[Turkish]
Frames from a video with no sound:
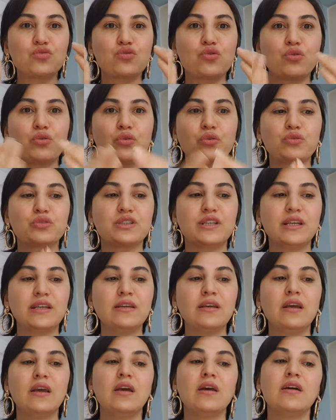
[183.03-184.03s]
çok
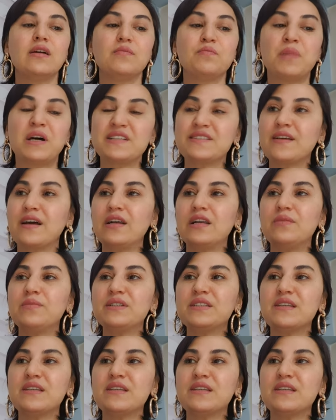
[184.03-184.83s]
yüksek Pazarlama